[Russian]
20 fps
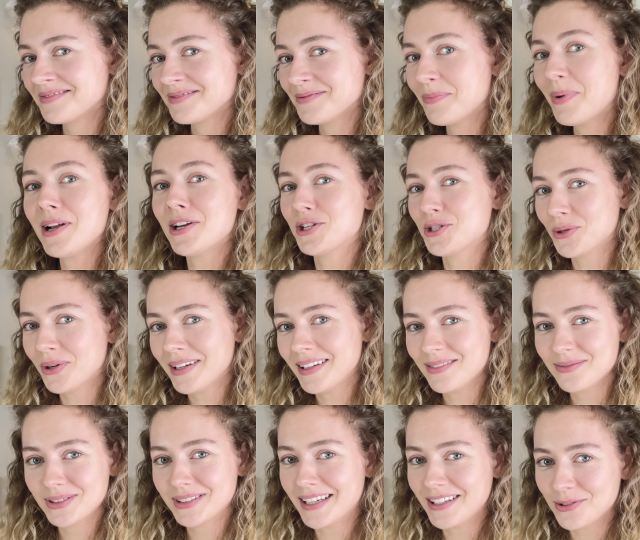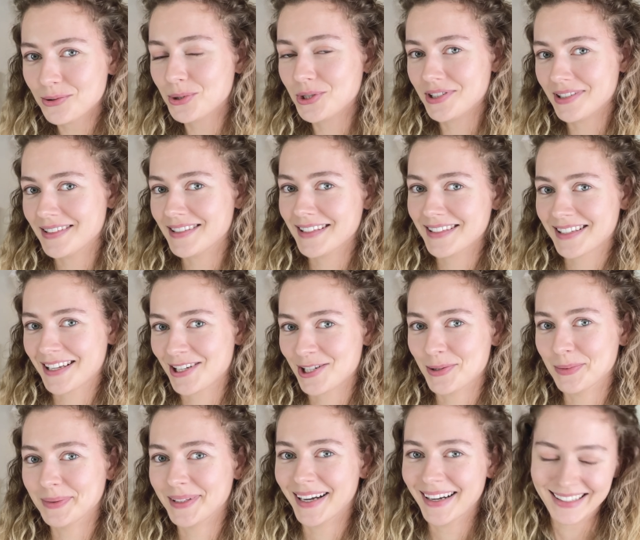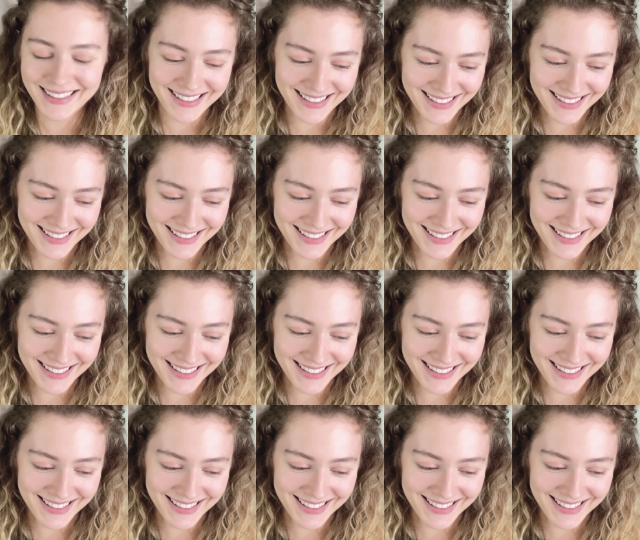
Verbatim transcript: большой и выдающийся, скажем так.